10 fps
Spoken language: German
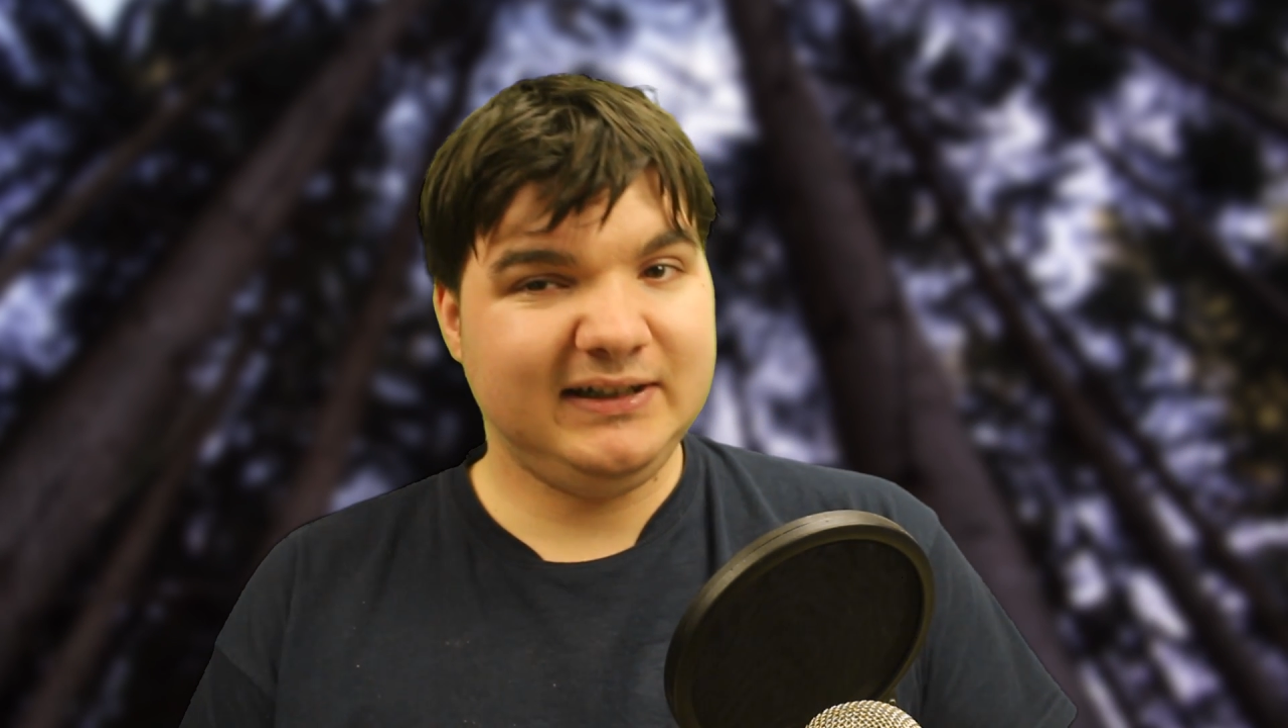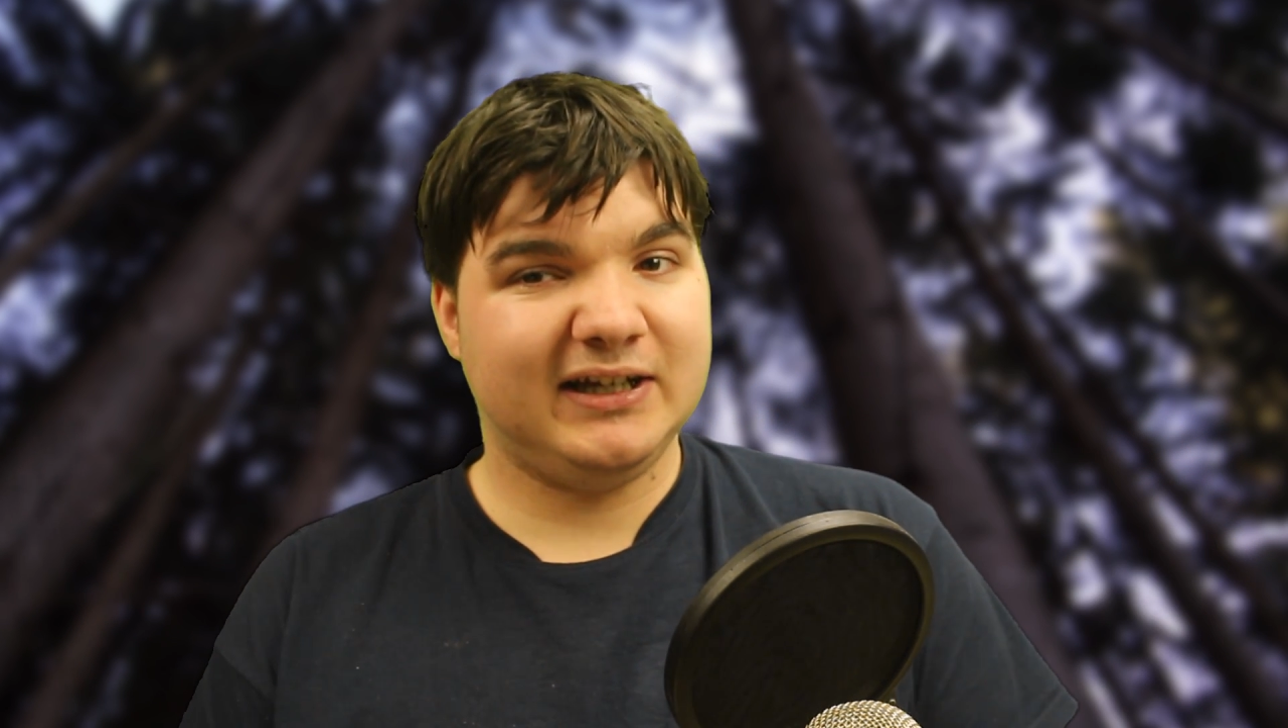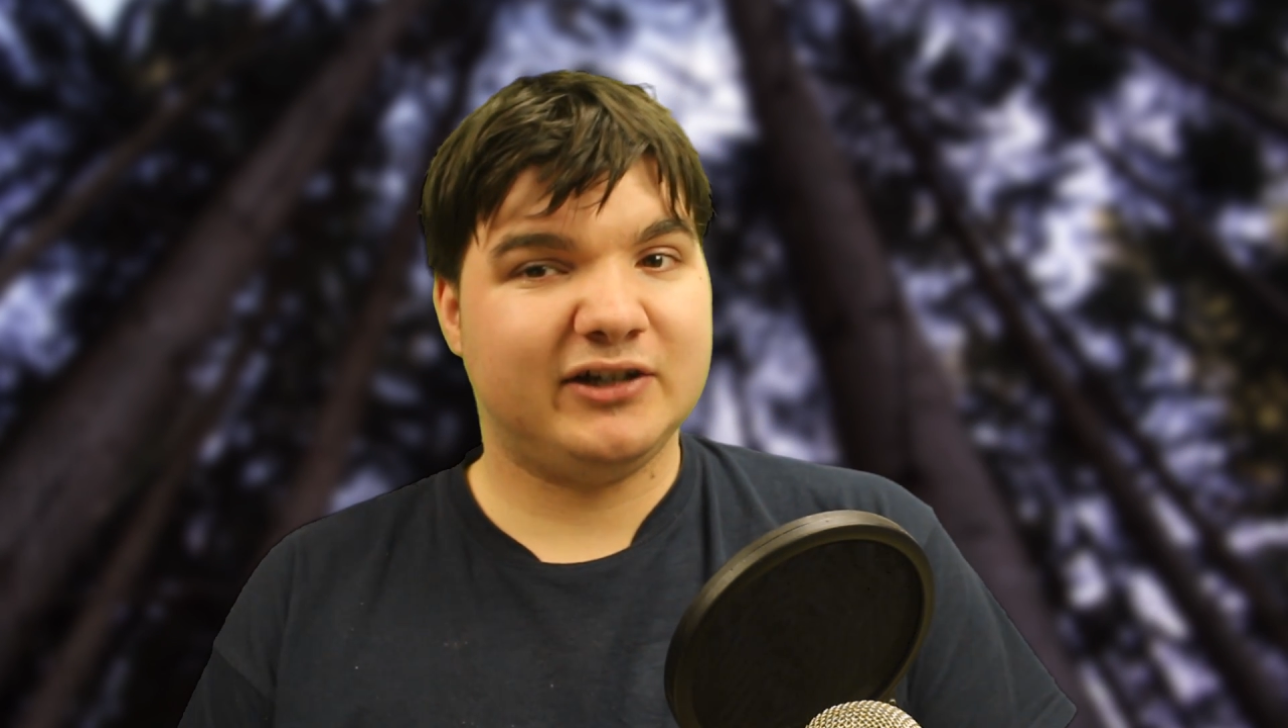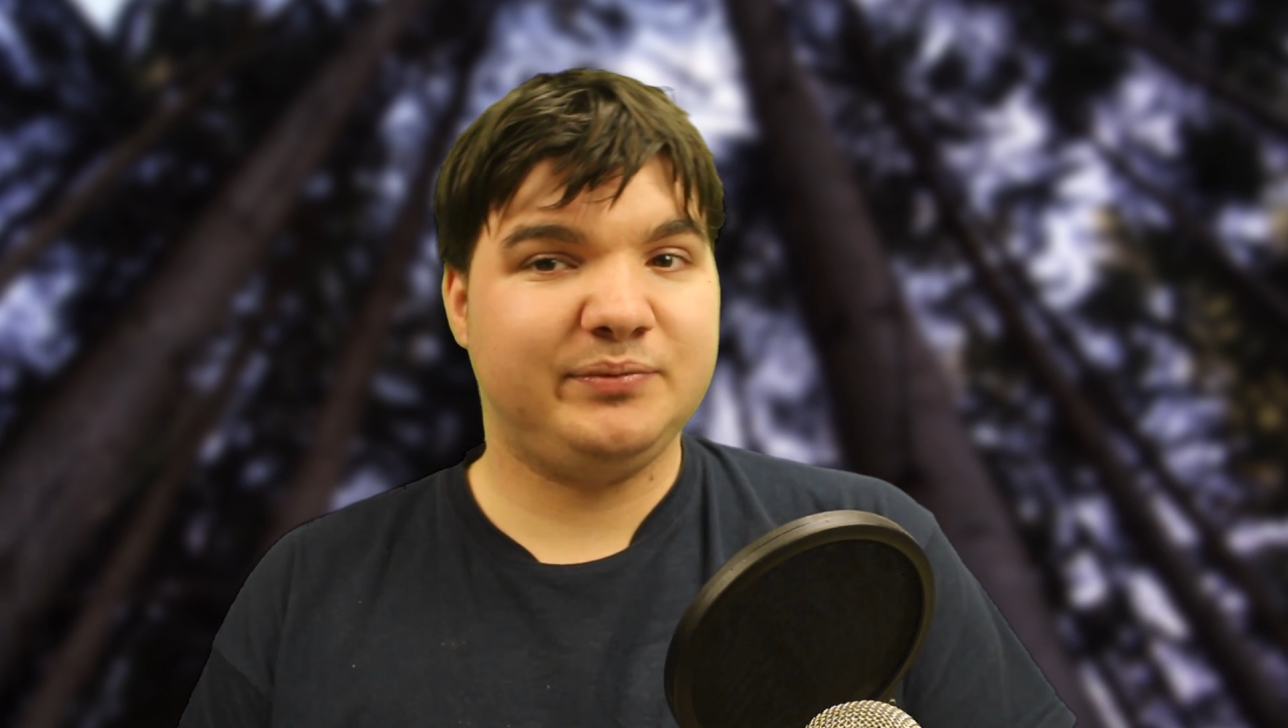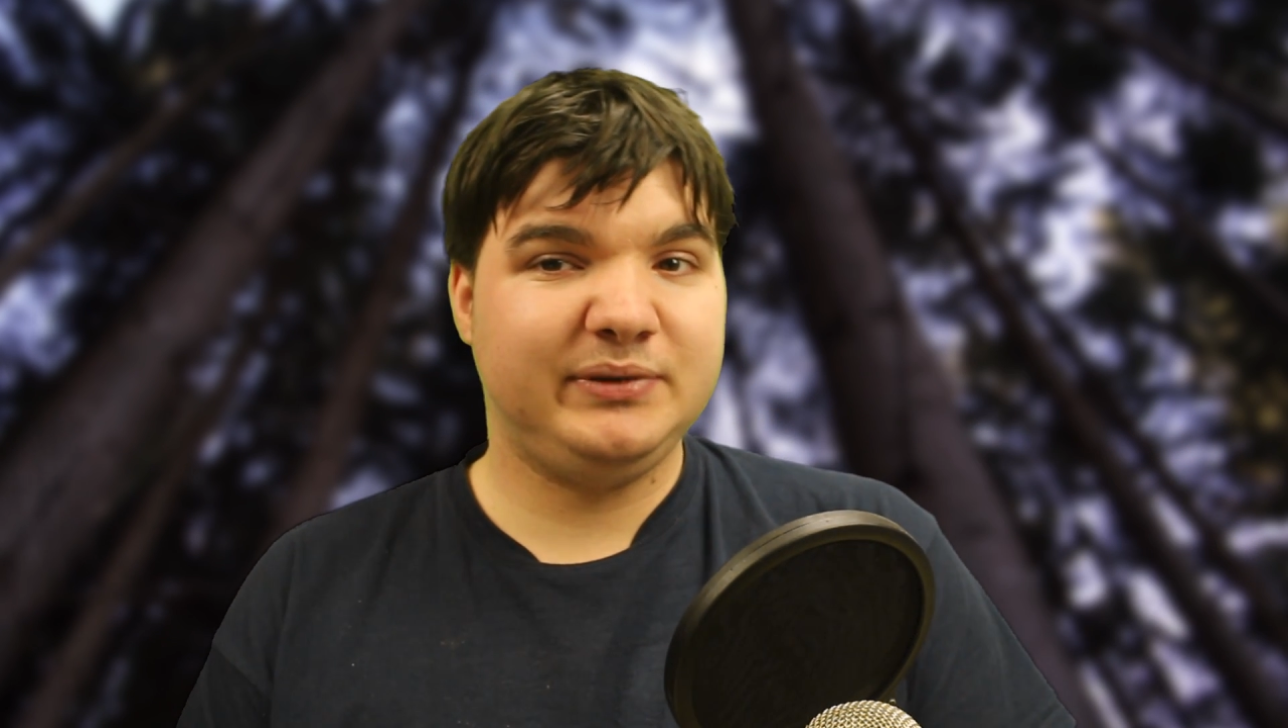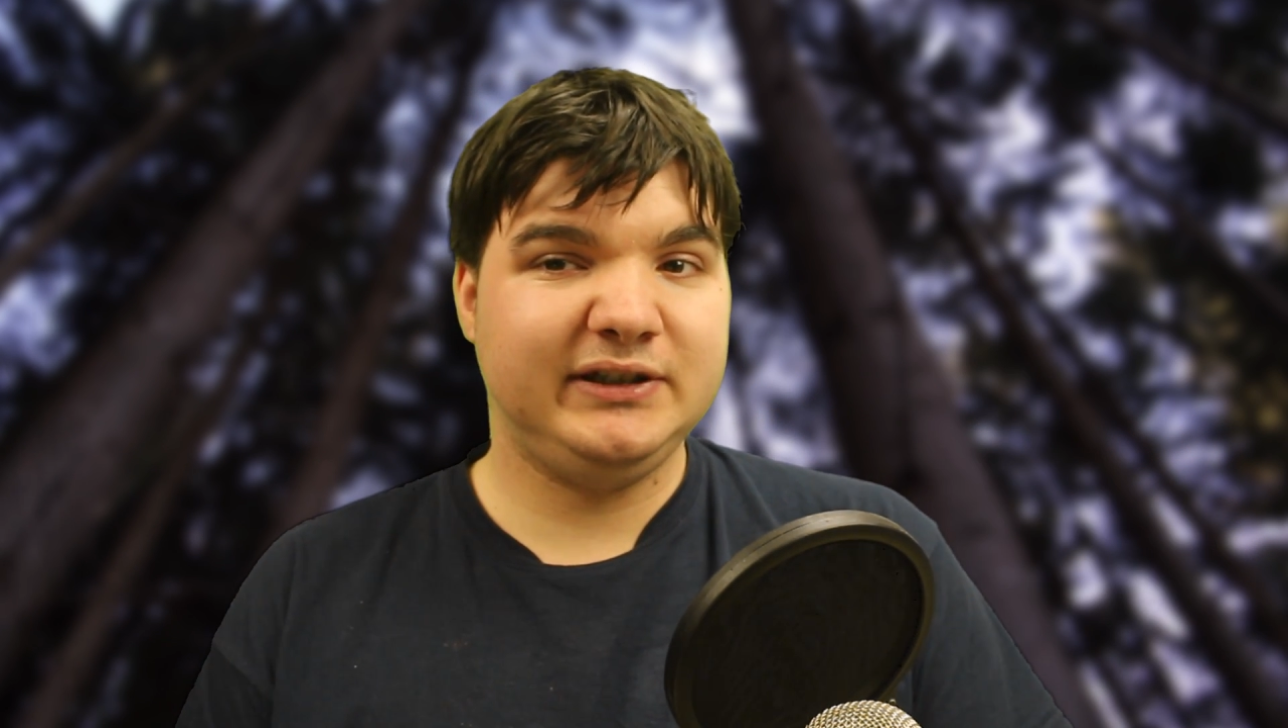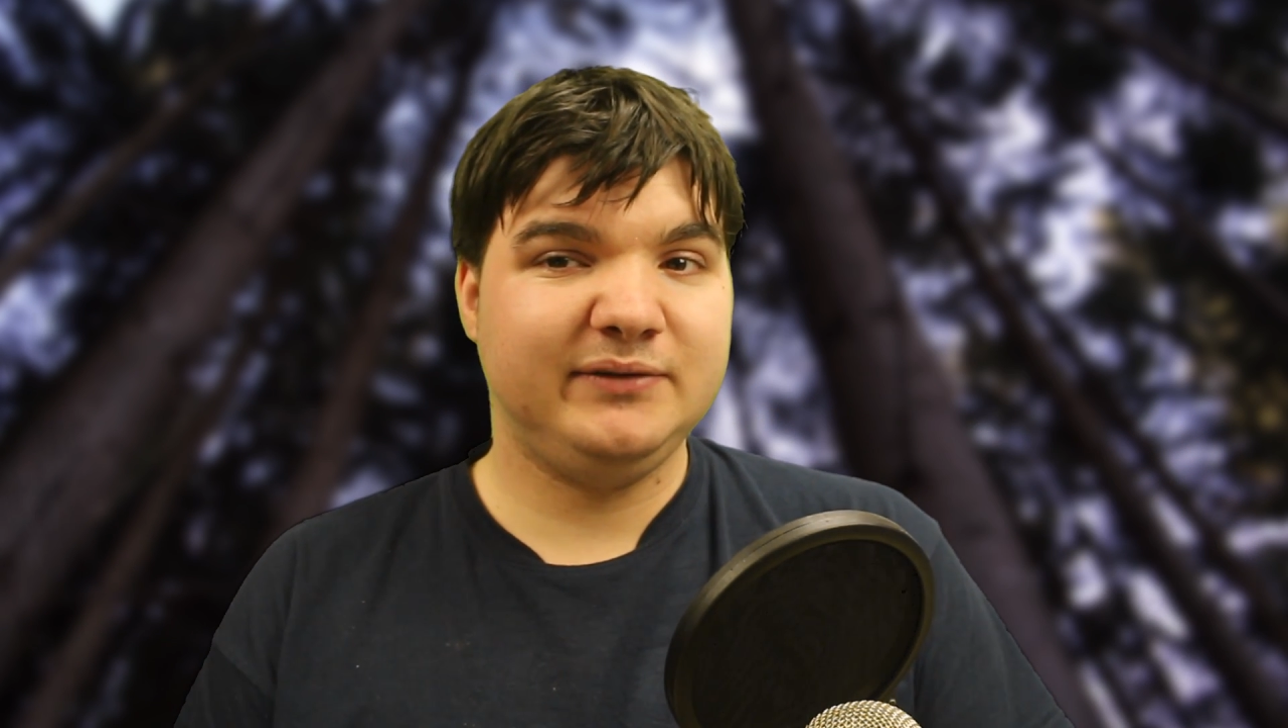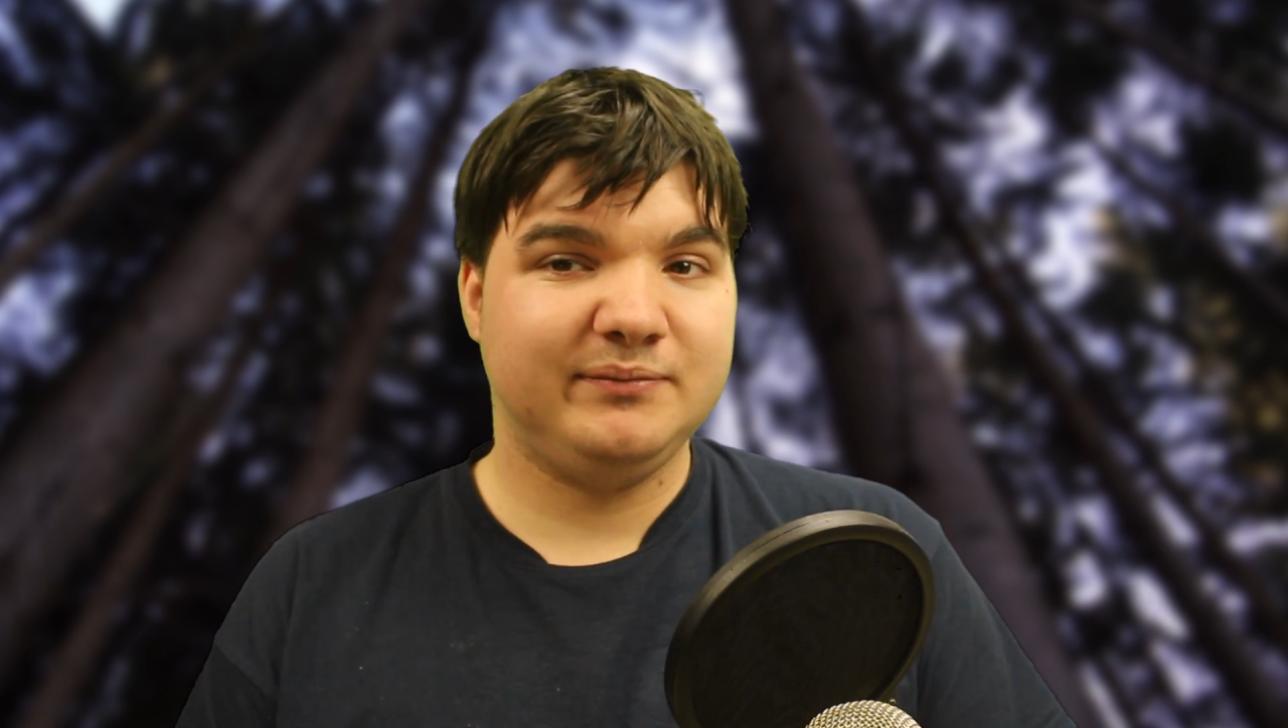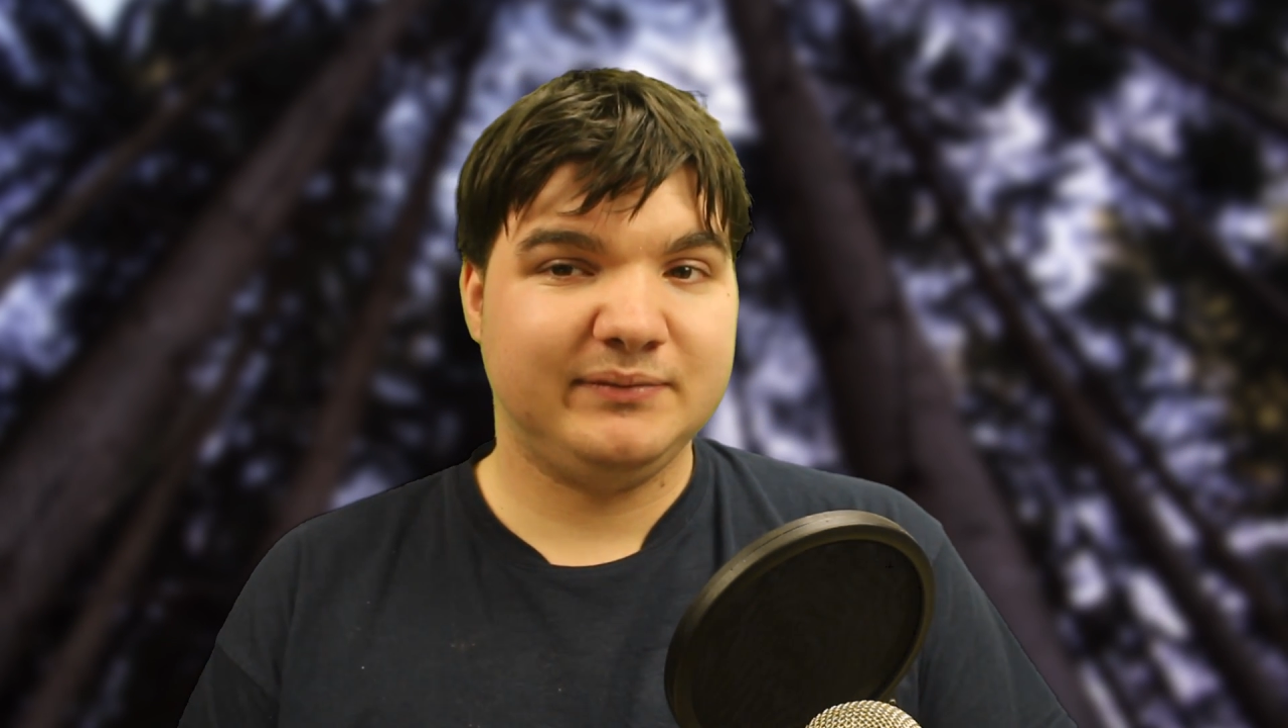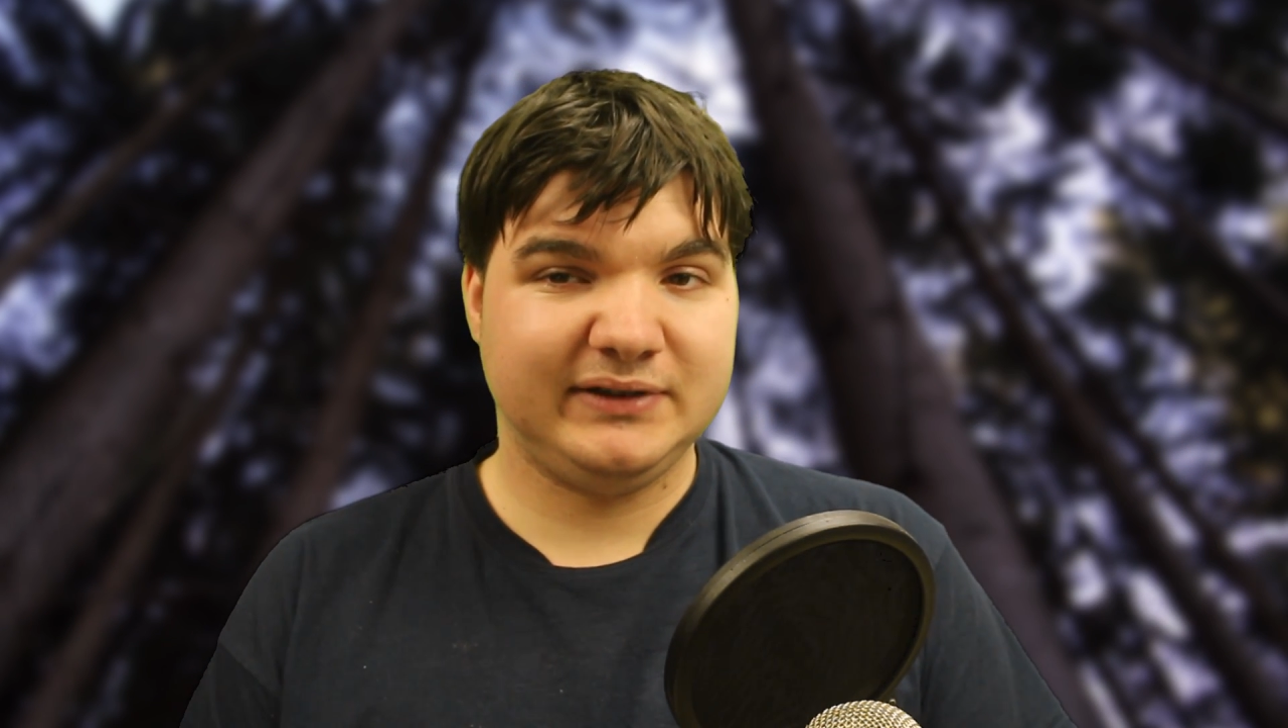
Therapie,